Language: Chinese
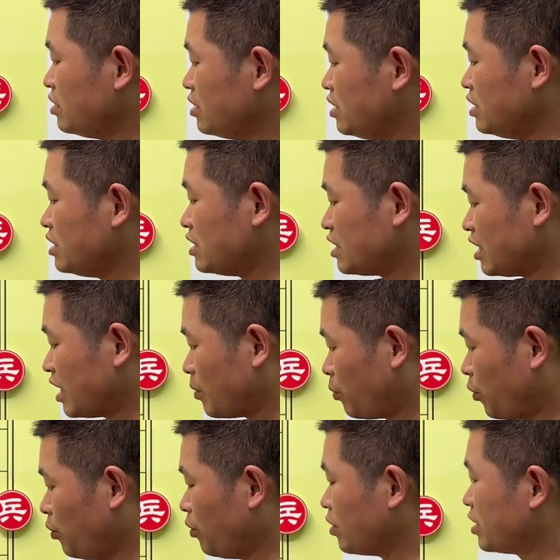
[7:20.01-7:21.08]
意在啊
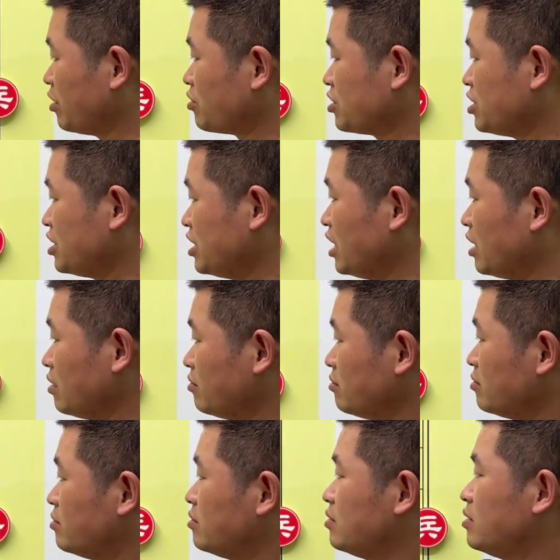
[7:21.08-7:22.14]
破掉事项。
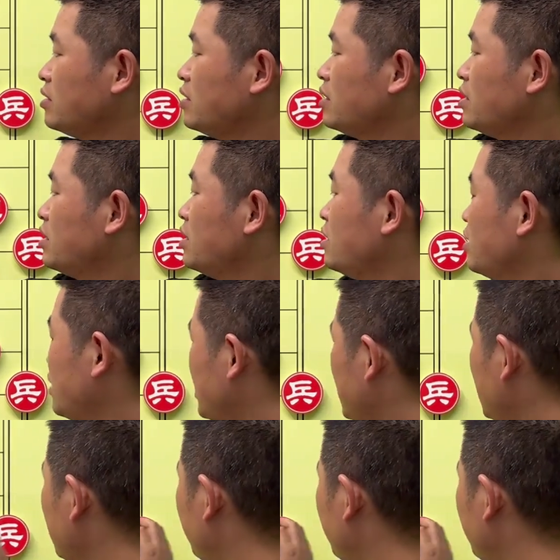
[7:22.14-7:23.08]
黑